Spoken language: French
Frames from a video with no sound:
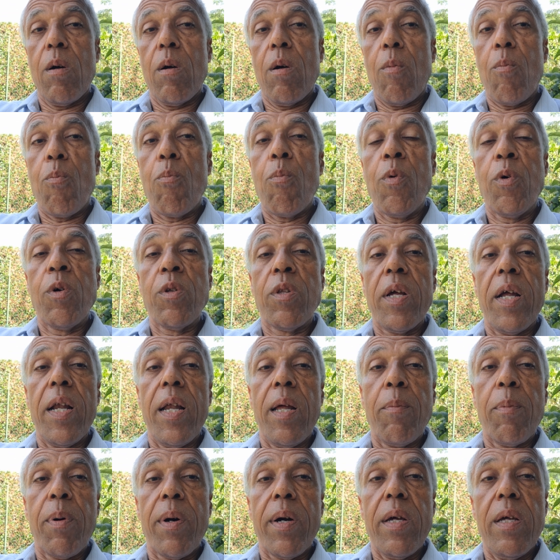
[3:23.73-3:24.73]
monter
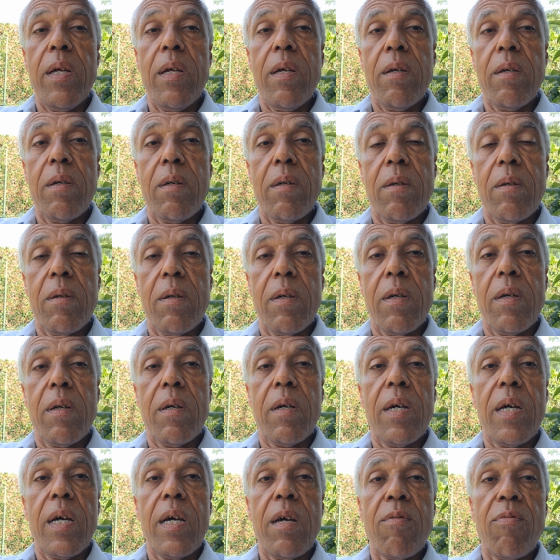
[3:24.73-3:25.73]
les prix
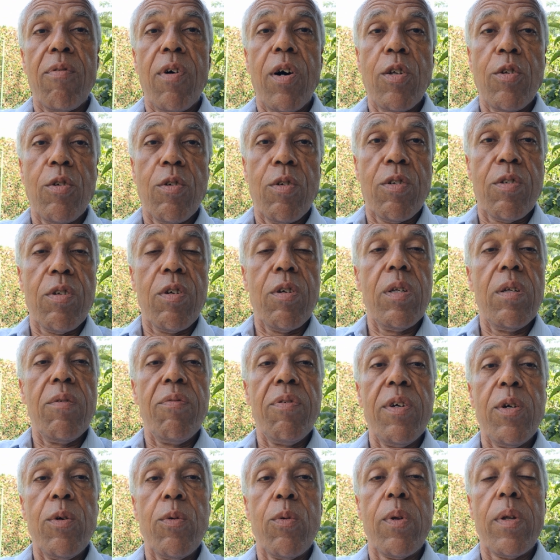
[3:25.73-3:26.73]
et vendre sans
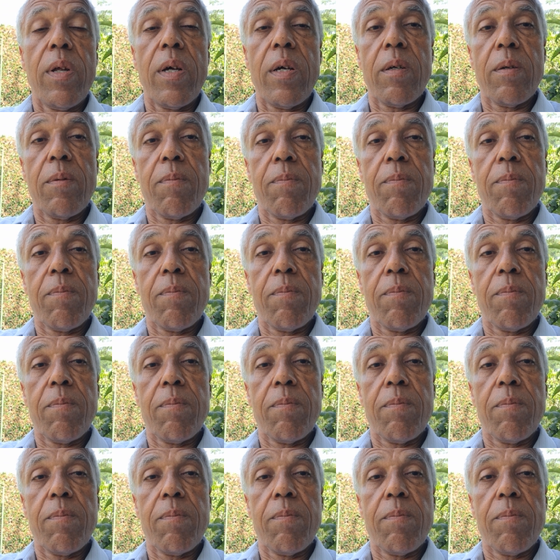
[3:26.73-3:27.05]
difficulté.